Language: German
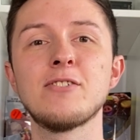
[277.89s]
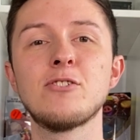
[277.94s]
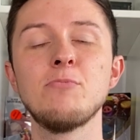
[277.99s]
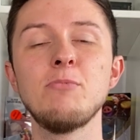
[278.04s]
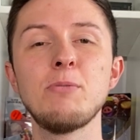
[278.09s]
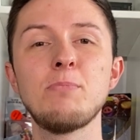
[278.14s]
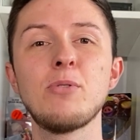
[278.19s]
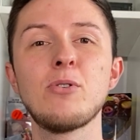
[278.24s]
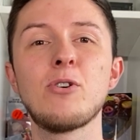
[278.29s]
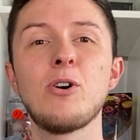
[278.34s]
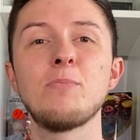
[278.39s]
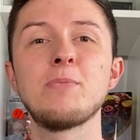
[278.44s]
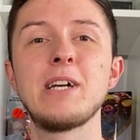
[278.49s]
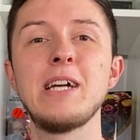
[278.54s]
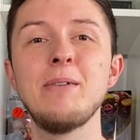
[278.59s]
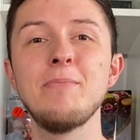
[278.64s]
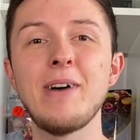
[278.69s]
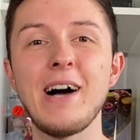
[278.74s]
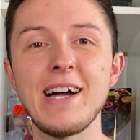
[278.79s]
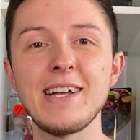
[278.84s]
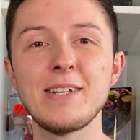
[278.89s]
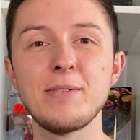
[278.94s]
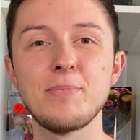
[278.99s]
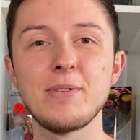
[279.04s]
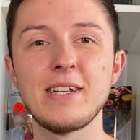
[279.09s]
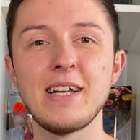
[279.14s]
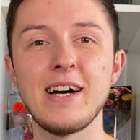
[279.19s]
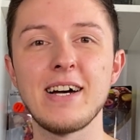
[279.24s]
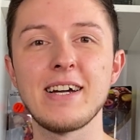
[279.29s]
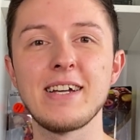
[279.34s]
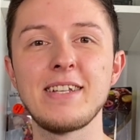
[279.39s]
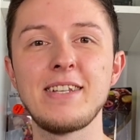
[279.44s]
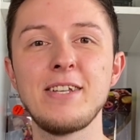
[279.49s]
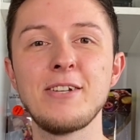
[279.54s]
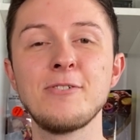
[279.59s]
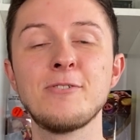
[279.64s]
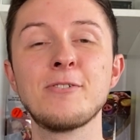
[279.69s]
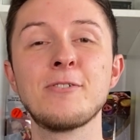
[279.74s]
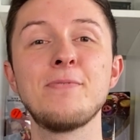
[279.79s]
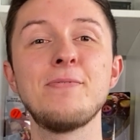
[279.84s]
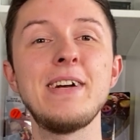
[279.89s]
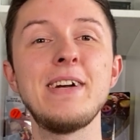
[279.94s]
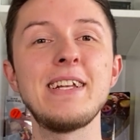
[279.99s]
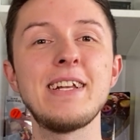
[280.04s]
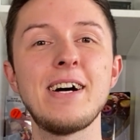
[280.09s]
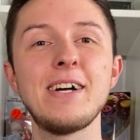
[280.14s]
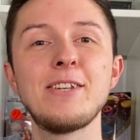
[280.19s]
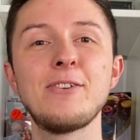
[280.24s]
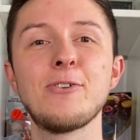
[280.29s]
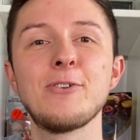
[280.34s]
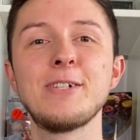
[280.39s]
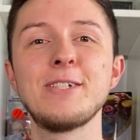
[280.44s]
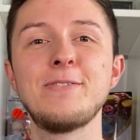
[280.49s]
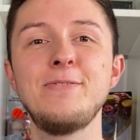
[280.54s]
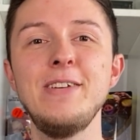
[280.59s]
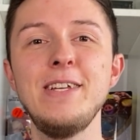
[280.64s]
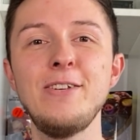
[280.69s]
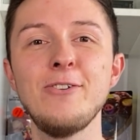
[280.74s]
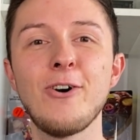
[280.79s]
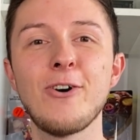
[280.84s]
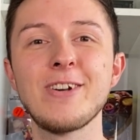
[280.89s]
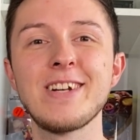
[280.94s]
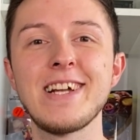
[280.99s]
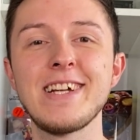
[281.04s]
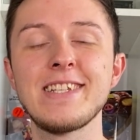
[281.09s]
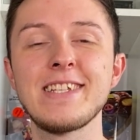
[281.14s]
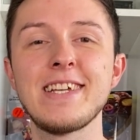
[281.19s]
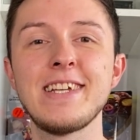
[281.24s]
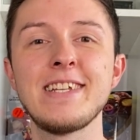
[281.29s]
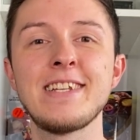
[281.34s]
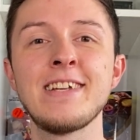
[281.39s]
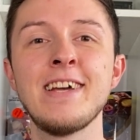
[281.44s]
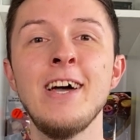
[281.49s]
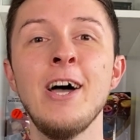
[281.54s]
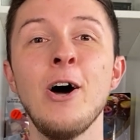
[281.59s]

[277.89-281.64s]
Somit bekommt ihr immer eine Benachrichtigung, wenn ein neues Video online geht.